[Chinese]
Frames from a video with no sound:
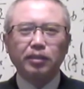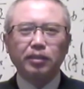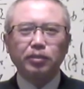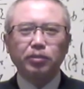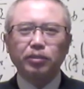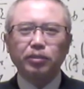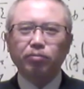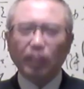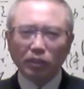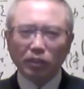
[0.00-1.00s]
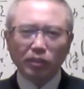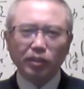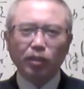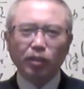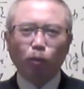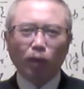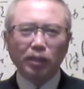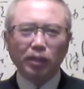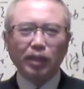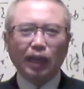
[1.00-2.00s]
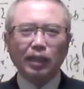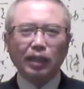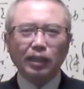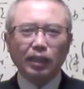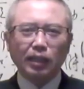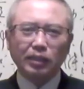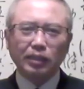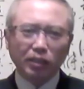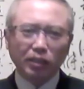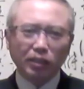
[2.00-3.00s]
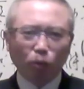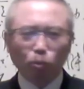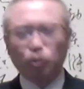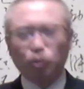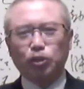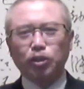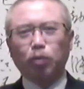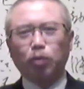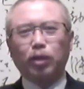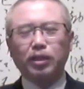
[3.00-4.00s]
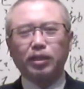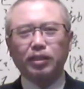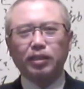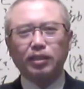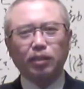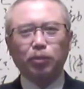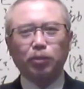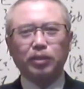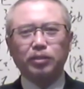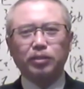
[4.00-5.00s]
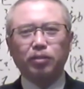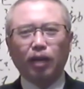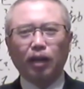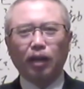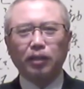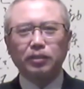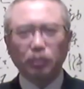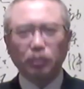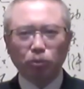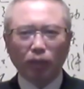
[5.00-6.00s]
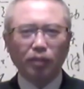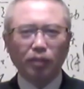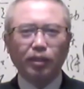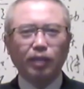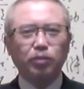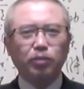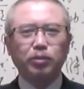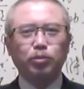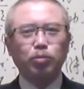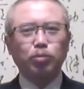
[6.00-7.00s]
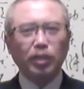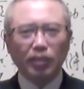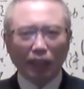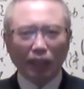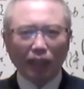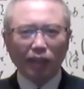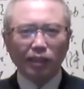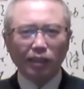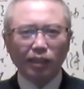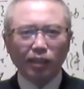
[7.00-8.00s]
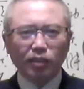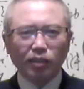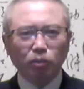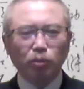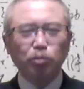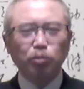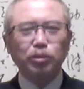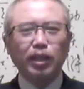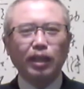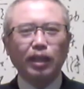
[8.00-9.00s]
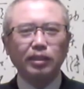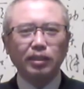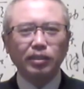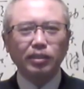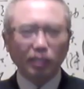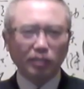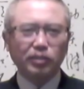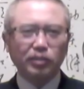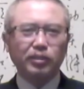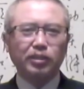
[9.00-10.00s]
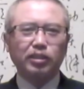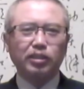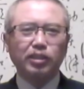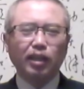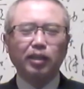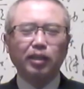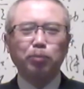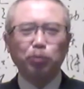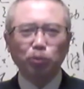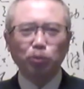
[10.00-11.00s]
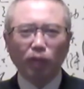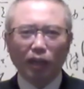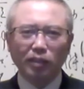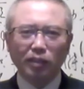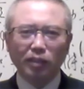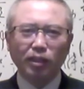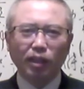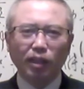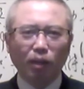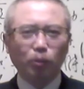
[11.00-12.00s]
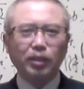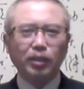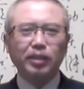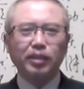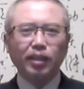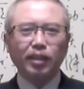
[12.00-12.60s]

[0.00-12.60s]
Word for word: 就是凡是这个皇帝啊，呃，低调务实的皇帝，他在位的时候啊，政权他就会逐渐强大，就会出现了这个盛世的景象。你比如说啊，这个汉文帝、